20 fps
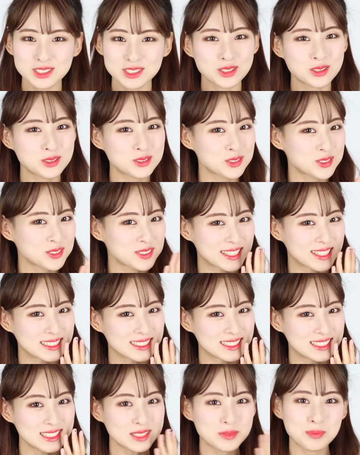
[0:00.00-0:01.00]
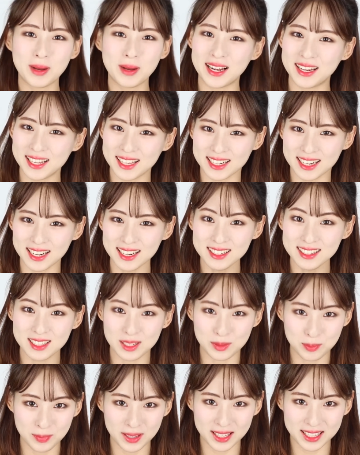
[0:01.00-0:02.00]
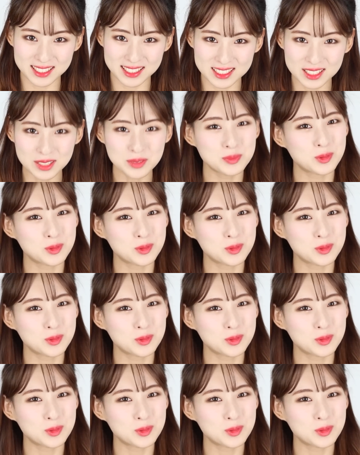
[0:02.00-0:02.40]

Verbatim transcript: 청순한 듯 발랄한 립 메이크업